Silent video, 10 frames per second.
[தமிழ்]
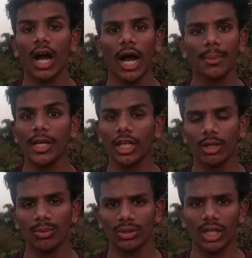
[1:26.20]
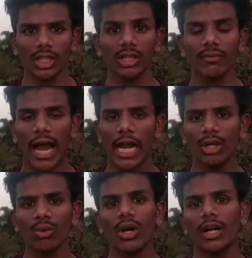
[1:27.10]
அப்படின்றத பொறுத்தா இருக்குது
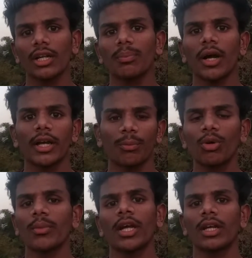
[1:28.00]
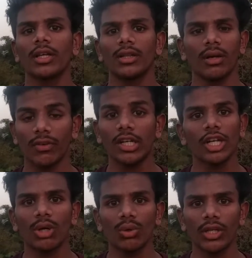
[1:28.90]
வேல்யூ கண்டிப்பாக எப்போவுமே இந்த
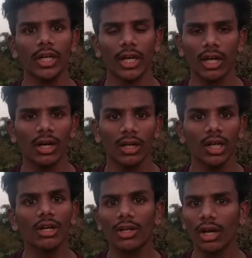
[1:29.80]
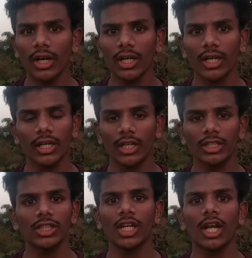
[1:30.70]
ஃபீல்டில் உண்டு ஏன்னா டிராயிங் அண்டு
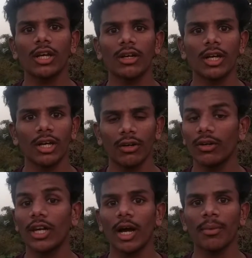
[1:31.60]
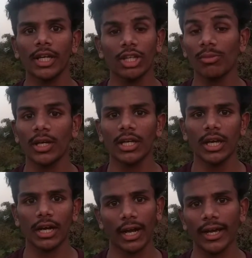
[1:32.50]
டிஜிட்டல் இல்லாமல் எதுவுமே இங்கே
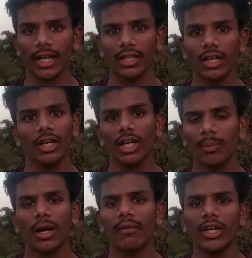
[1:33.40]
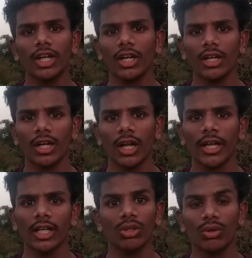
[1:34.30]
கிடையாது இப்போ நான் வீடியோ எடுக்கிறேன்னா
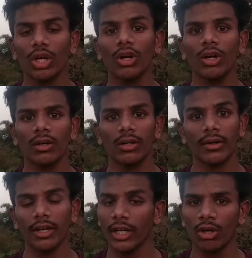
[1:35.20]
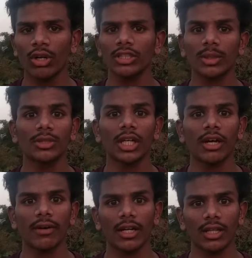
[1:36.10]
இது கூட என்னோட
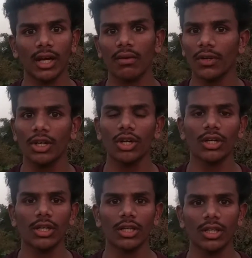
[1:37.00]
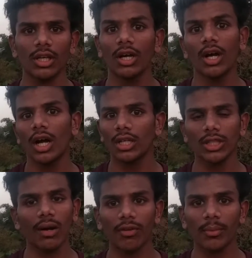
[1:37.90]
சப்ஜெக்டில் வர்றது தான் வீடியோ எடுக்கிறது
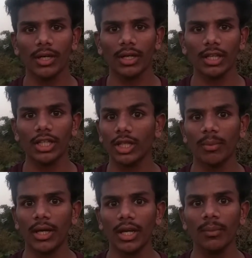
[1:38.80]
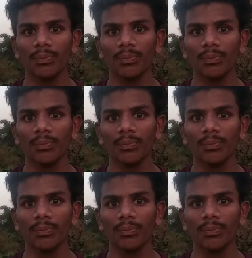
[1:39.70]
ஷார்ட் ஃபிலிம் எடுக்கிறது இந்த மாதிரி